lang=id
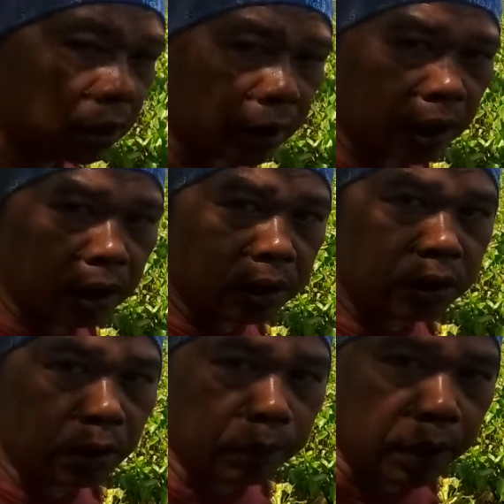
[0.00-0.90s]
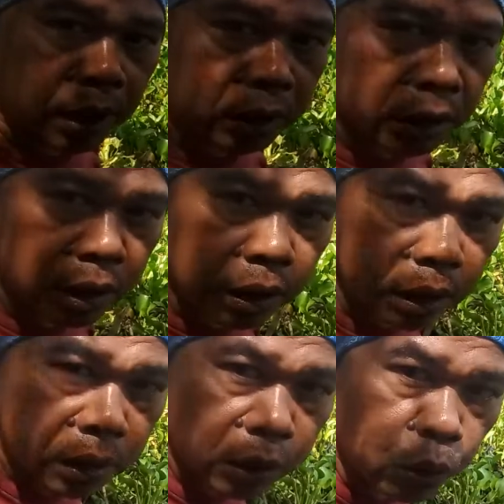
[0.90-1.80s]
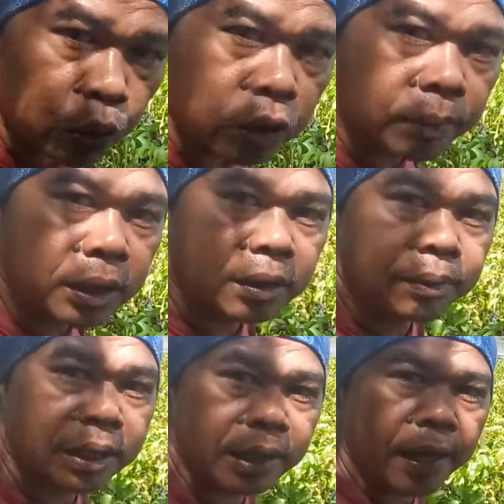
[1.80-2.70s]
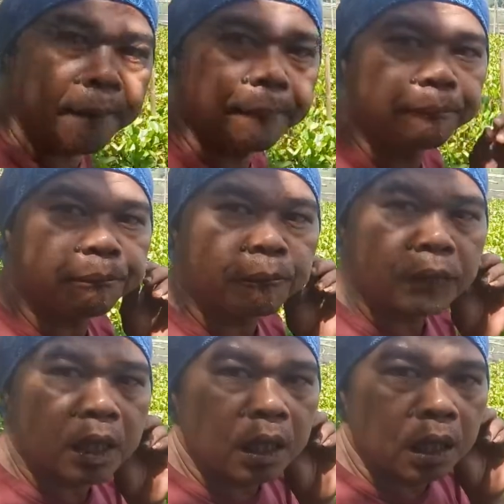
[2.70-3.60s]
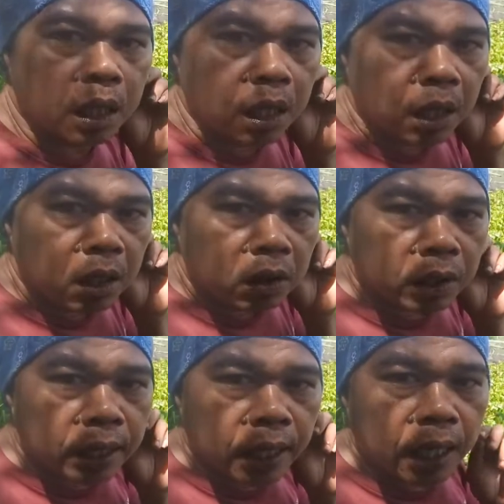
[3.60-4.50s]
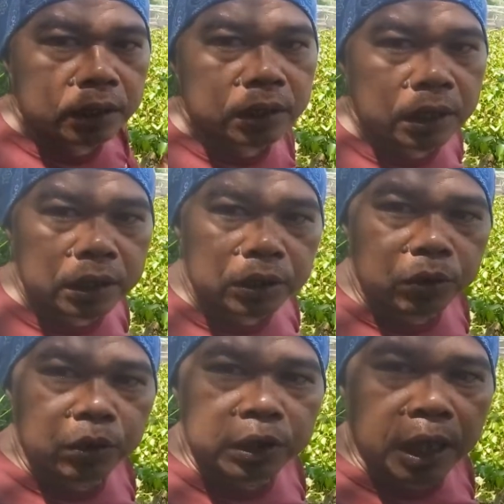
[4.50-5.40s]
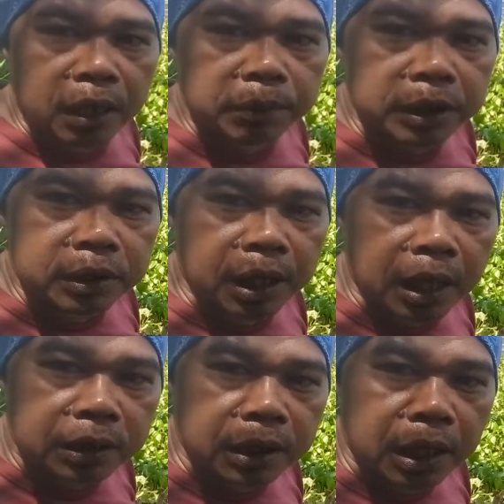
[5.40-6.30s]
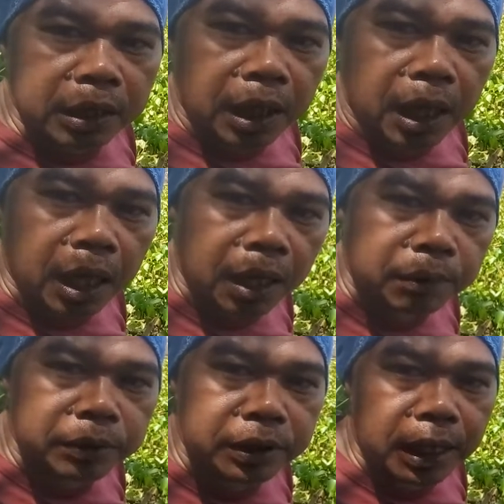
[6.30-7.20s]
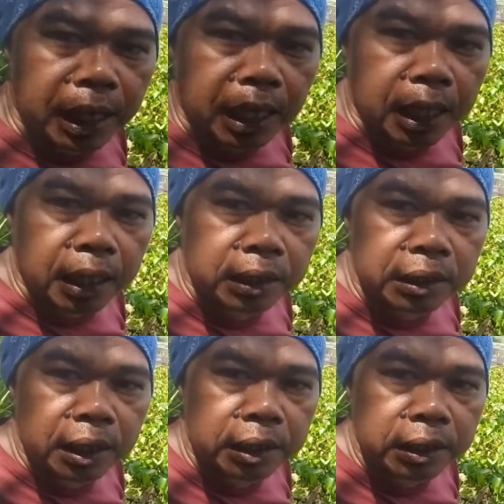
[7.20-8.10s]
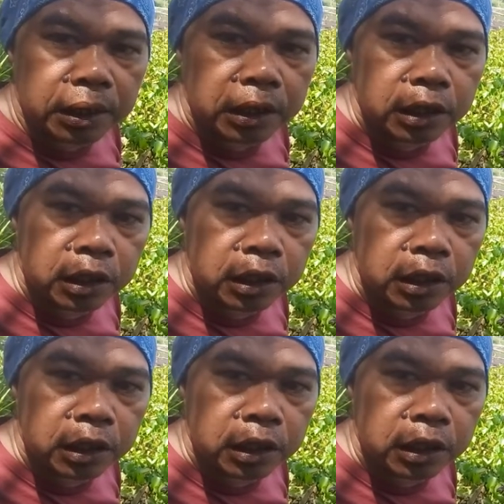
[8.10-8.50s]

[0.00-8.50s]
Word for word: Oke, seperti itu teman-teman ya. Oke, hanya itu yang bisa saya bicarakan ya di